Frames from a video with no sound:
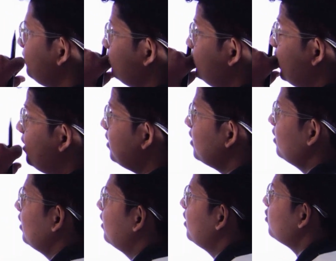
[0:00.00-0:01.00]
देखिए
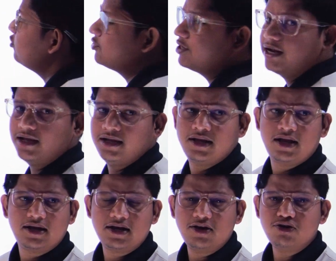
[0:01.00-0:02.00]
अगला क्वेश्चन है
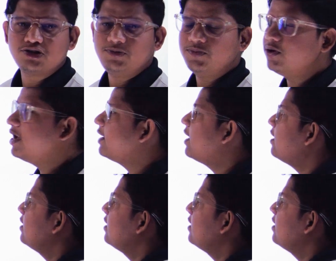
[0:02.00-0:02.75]
अगले क्वेश्चन में बोला गया है